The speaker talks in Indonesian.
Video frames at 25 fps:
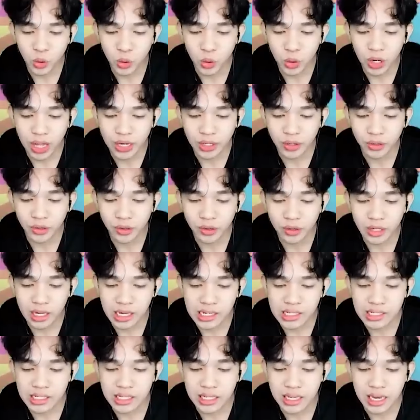Pukulan dulu
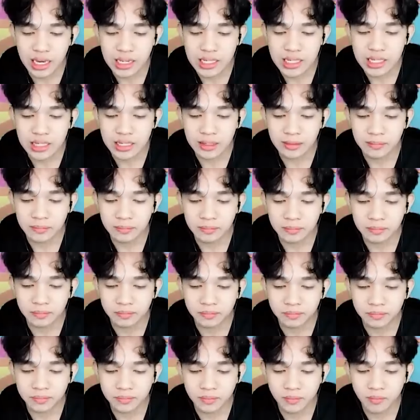nggak sih guys?
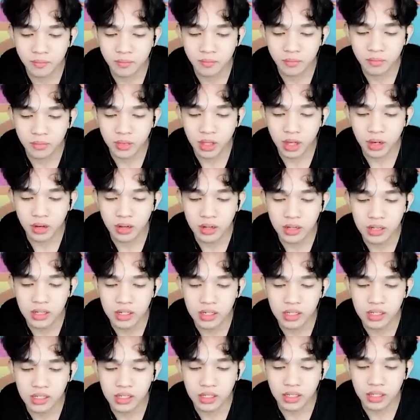
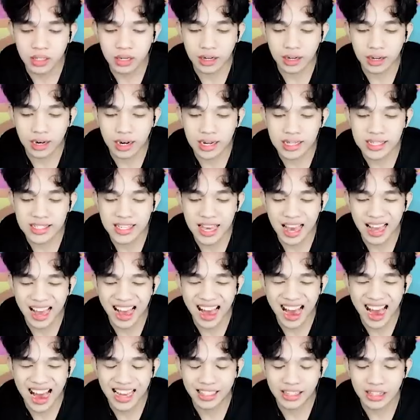Ah,
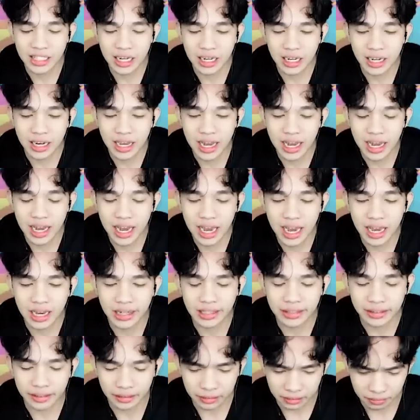rasakan
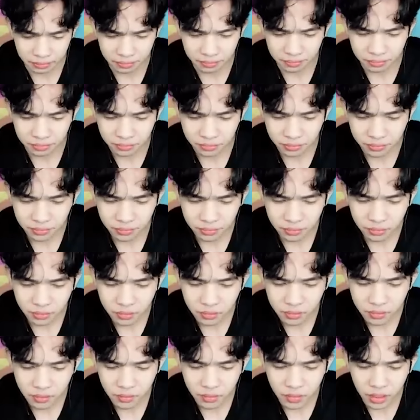tendangan.
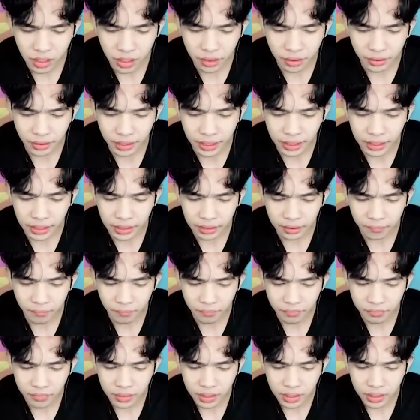Oke.
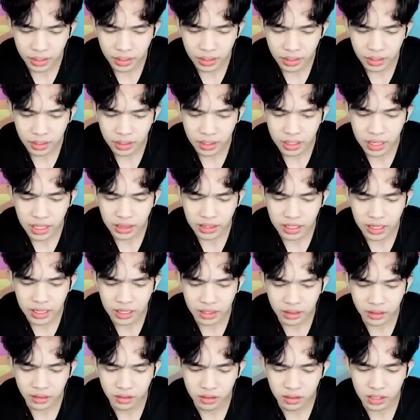Okay. Dia ya
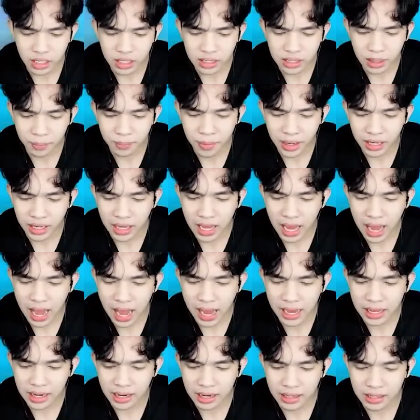tidak Oh, kita pakai yang
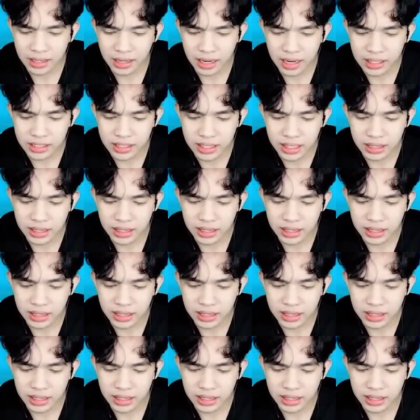air aja guys.